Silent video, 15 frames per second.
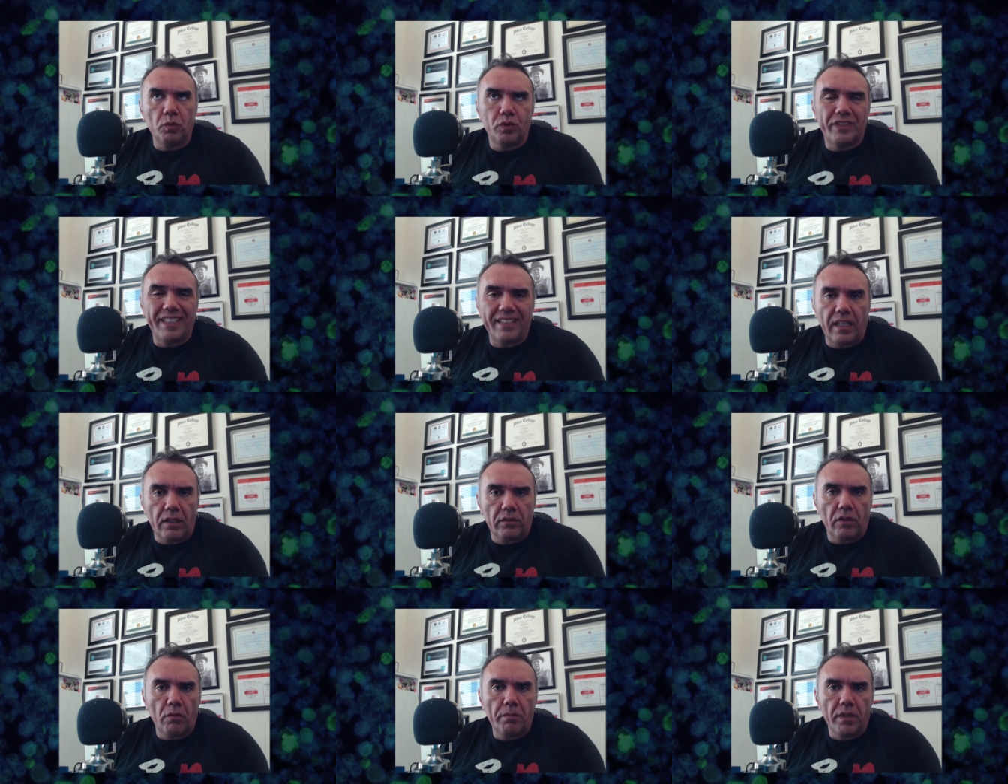o,
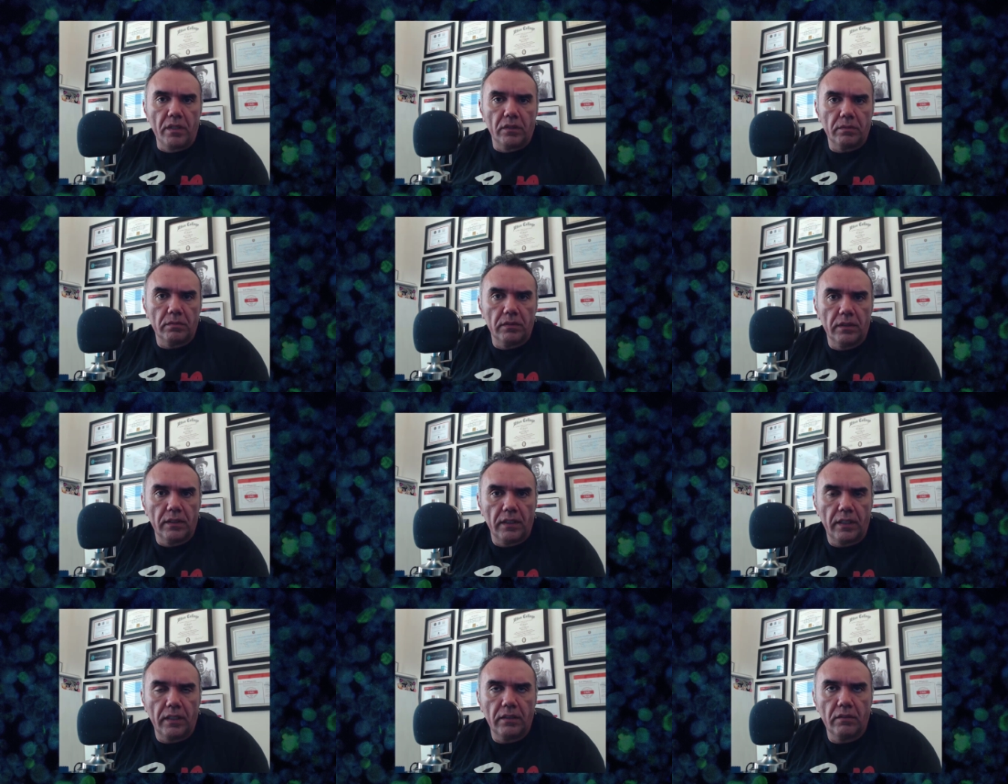cenário está o mesmo,
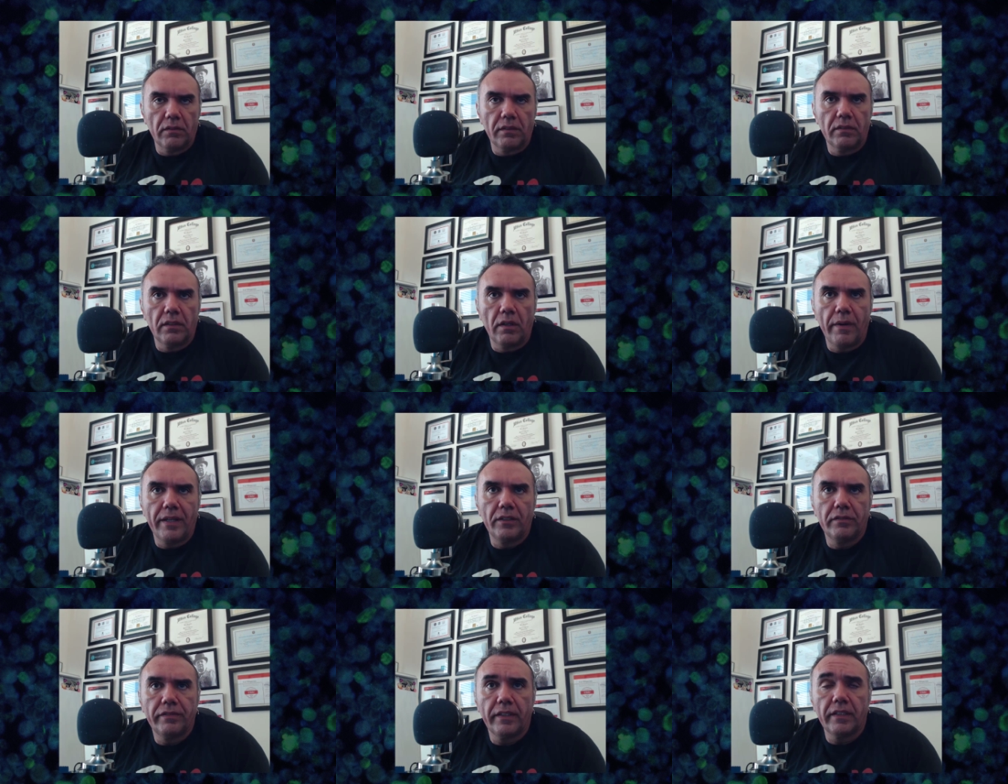né? Aqui não, não
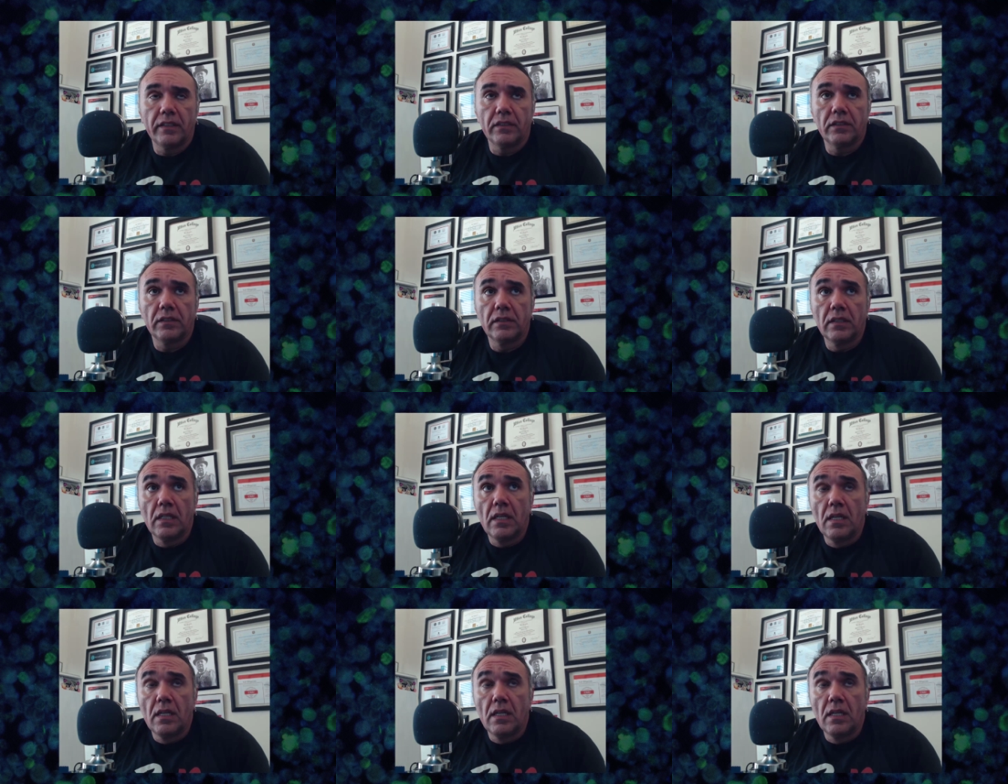é diferente.